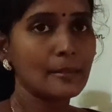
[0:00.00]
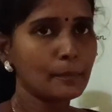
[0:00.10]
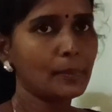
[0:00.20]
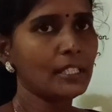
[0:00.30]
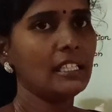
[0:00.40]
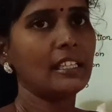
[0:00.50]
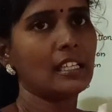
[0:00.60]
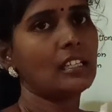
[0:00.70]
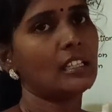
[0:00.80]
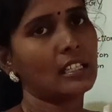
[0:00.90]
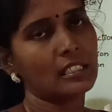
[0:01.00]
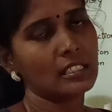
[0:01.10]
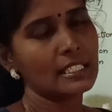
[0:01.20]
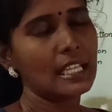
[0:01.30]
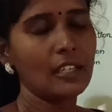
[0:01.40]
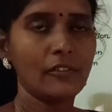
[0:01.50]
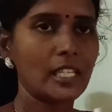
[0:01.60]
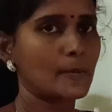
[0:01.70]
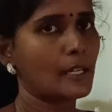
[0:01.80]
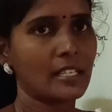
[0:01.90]
சிம்பிள் இர்ரெகுலர் செல்ஃப்
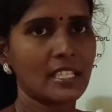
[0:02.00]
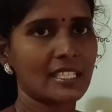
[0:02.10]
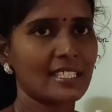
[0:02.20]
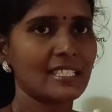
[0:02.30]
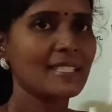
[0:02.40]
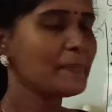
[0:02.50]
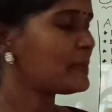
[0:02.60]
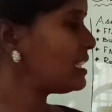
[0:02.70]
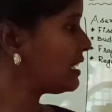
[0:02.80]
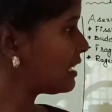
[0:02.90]
எக்ஸ்பிளனேட்ரி சிம்பிள்